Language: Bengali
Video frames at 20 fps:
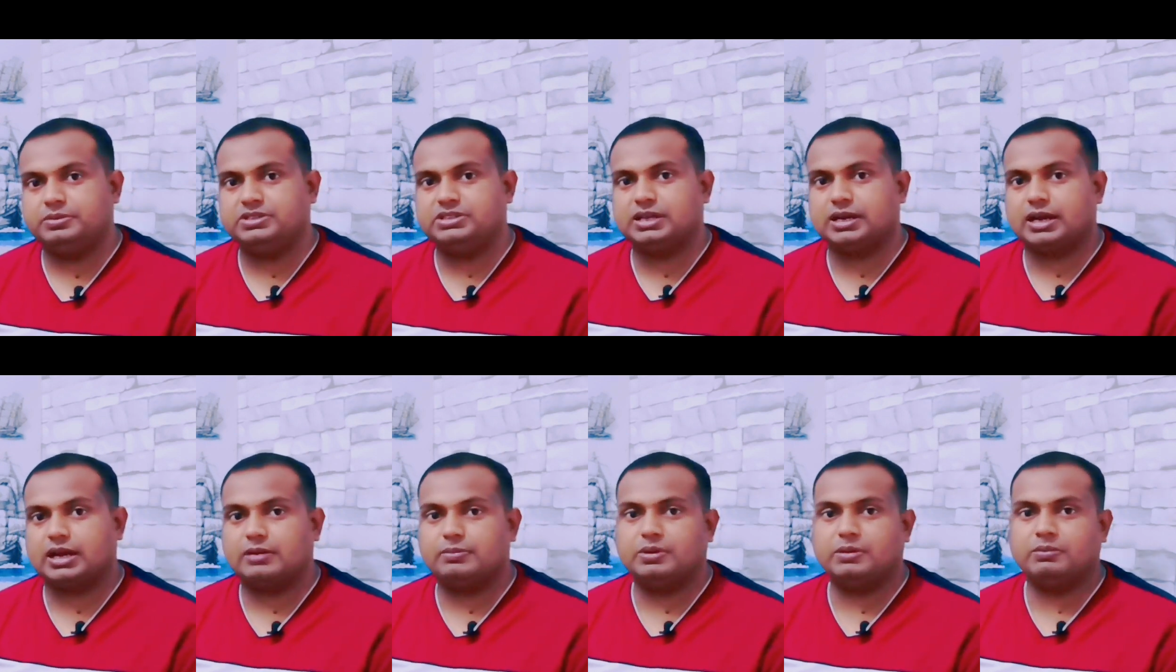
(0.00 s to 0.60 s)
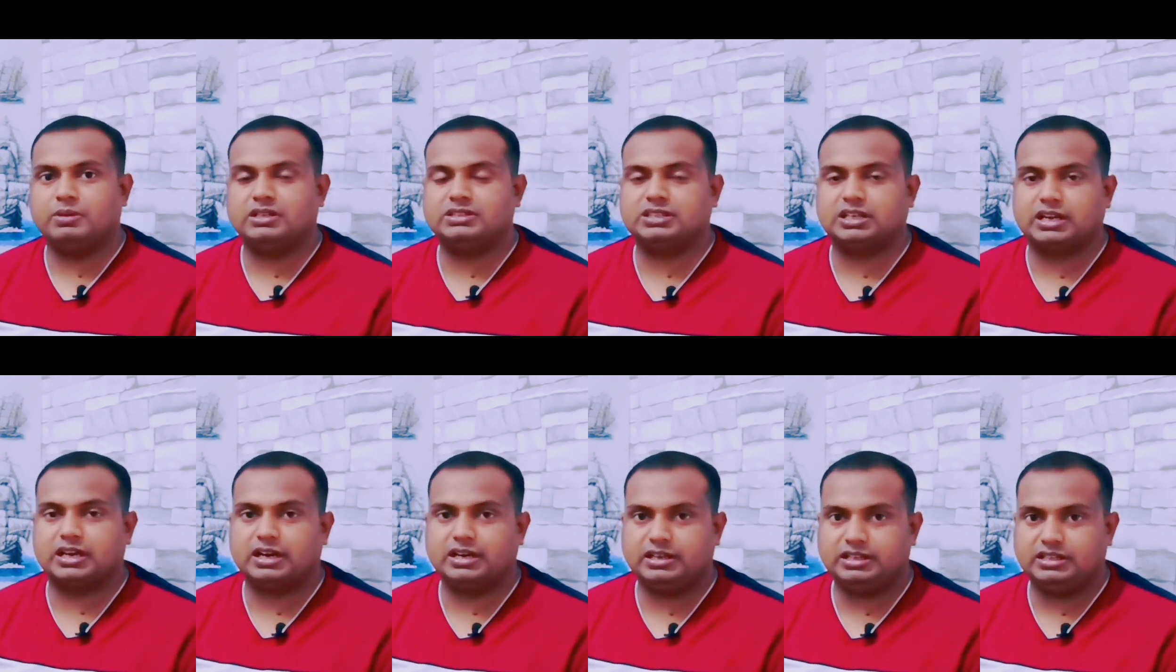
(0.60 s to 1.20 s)
ভিসা কার্ড বা
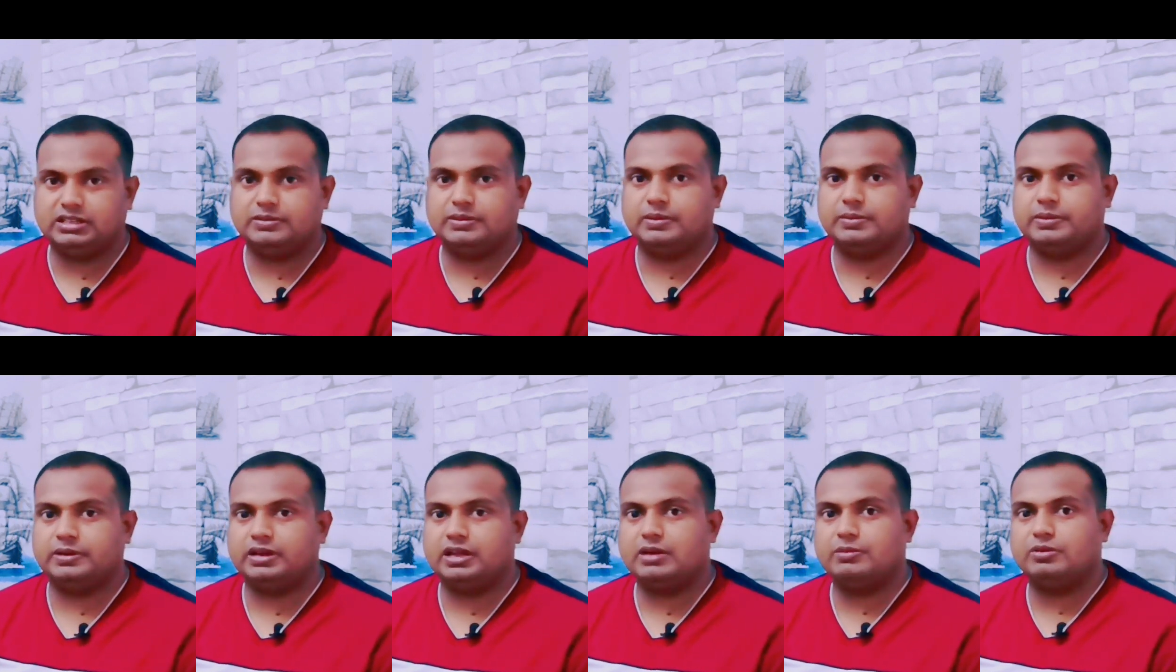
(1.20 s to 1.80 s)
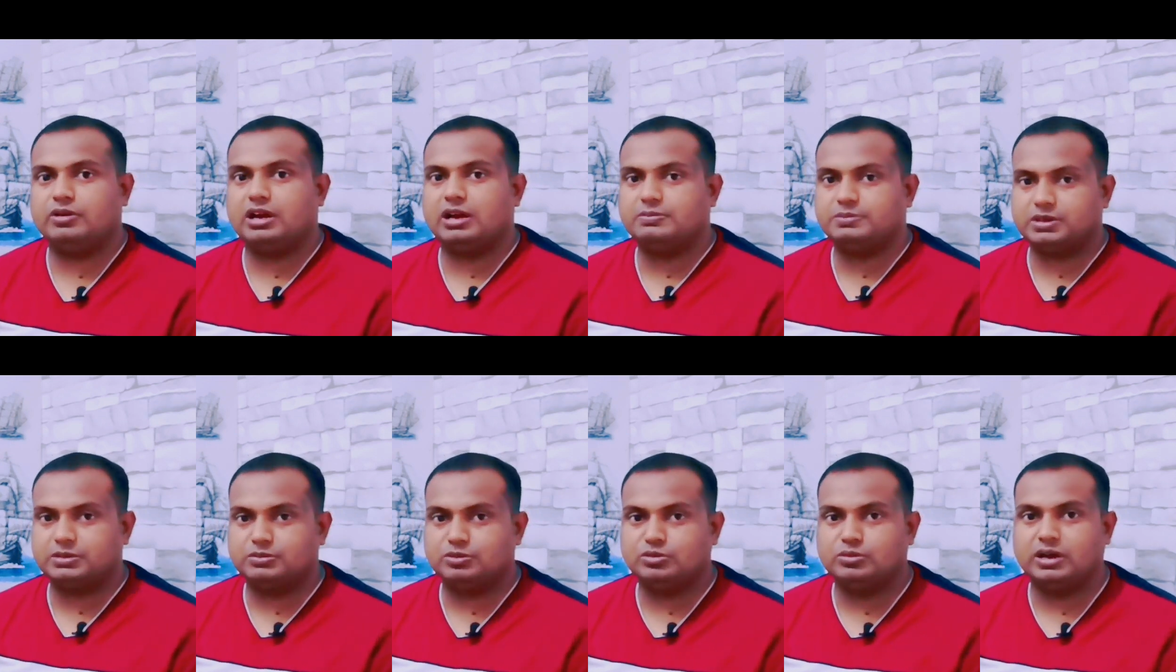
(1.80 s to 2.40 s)
মাস্টার কার্ড নিতে পারবেন এবং
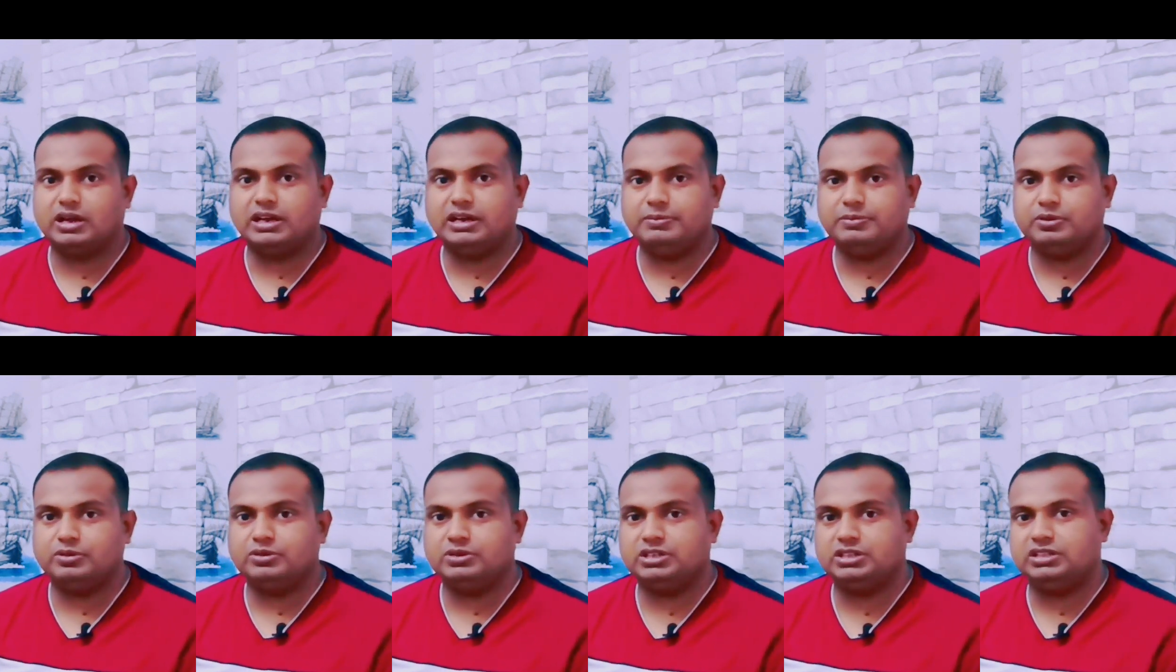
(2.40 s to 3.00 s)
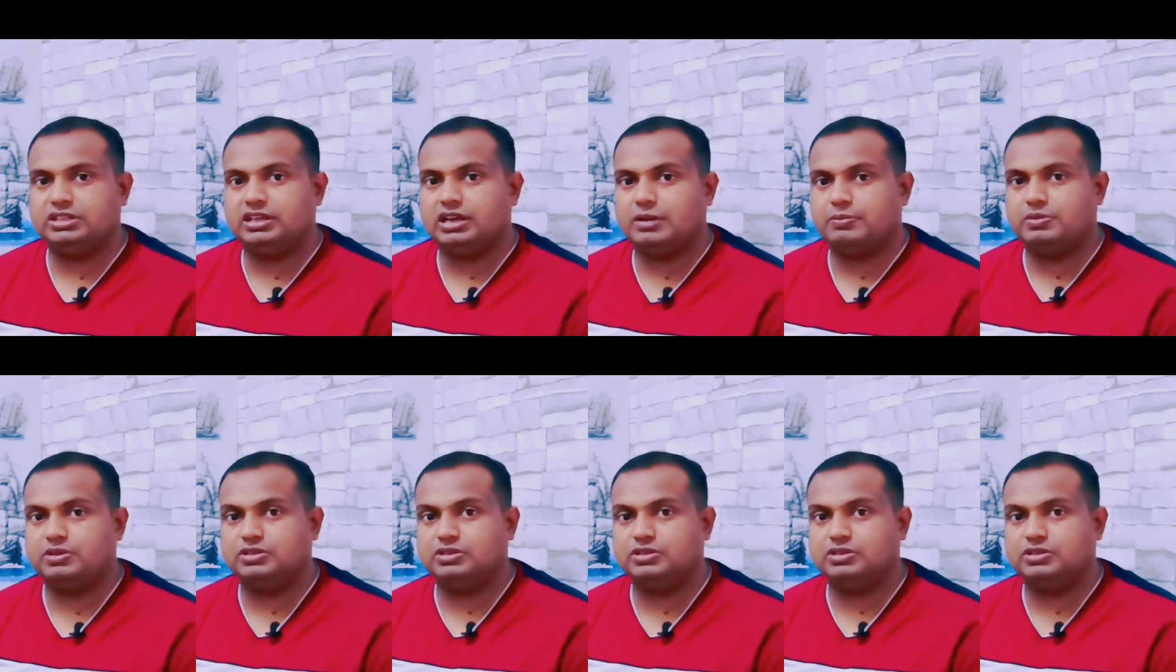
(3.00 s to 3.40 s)
আপনার মোবাইল ফোনটি দিয়ে